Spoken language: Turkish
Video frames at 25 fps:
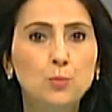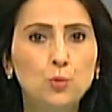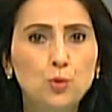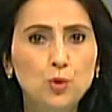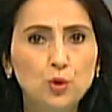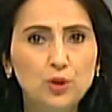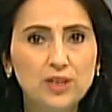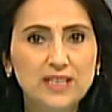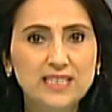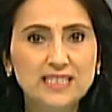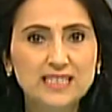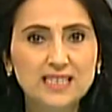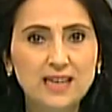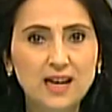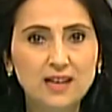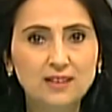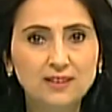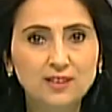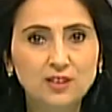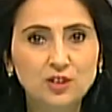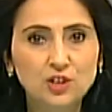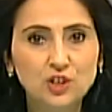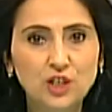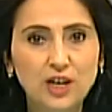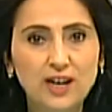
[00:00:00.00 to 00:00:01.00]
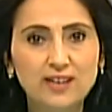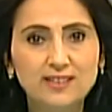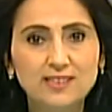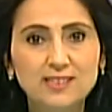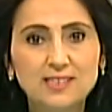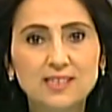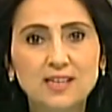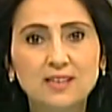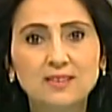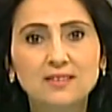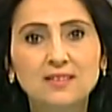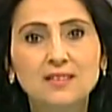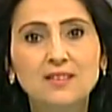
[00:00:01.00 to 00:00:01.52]
Büyük insanlık
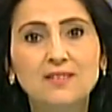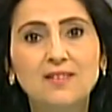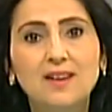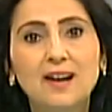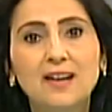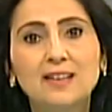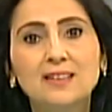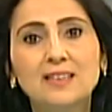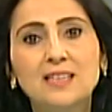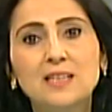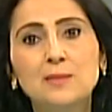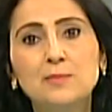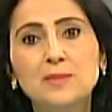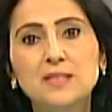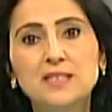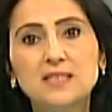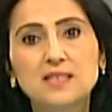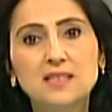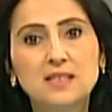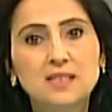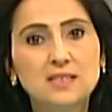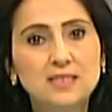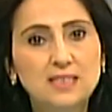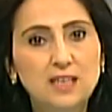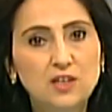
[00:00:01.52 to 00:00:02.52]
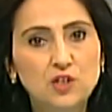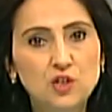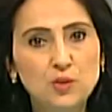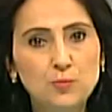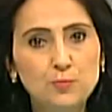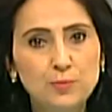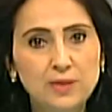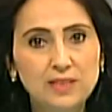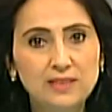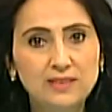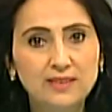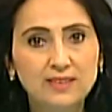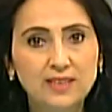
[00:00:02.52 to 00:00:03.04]
çağrısı adını verdiğimiz
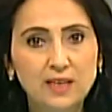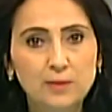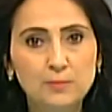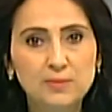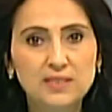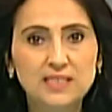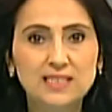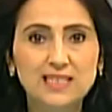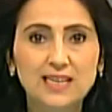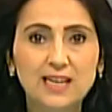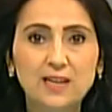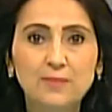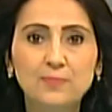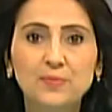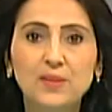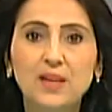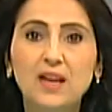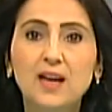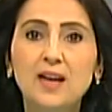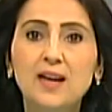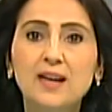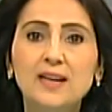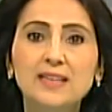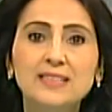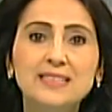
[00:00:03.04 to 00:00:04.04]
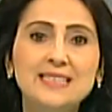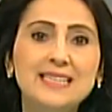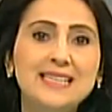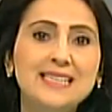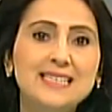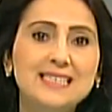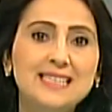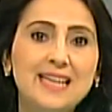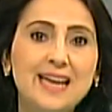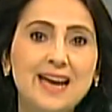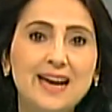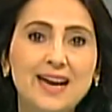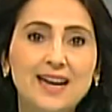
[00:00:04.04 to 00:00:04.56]
seçim bildirgemizle
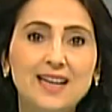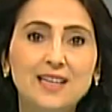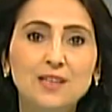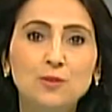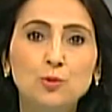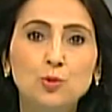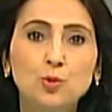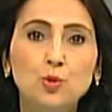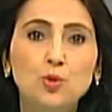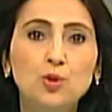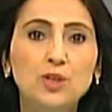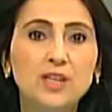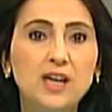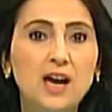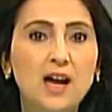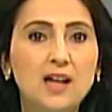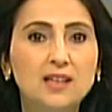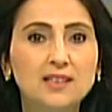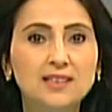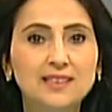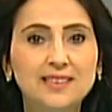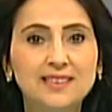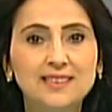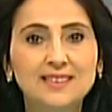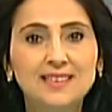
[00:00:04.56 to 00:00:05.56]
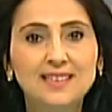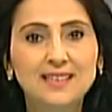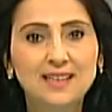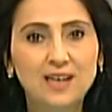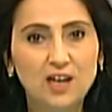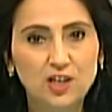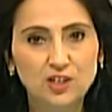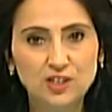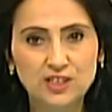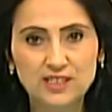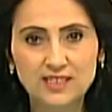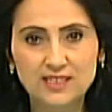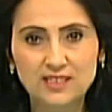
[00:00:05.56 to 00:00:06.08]
siz değerli Türkiye halklarının
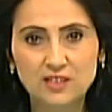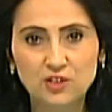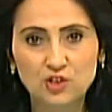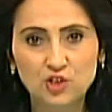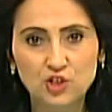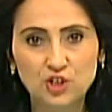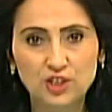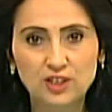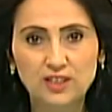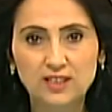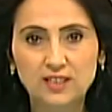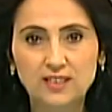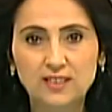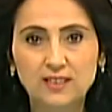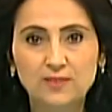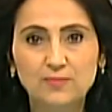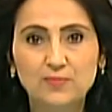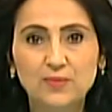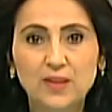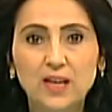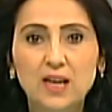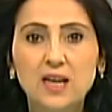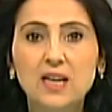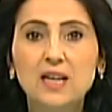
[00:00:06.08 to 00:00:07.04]
karşısına çıktık.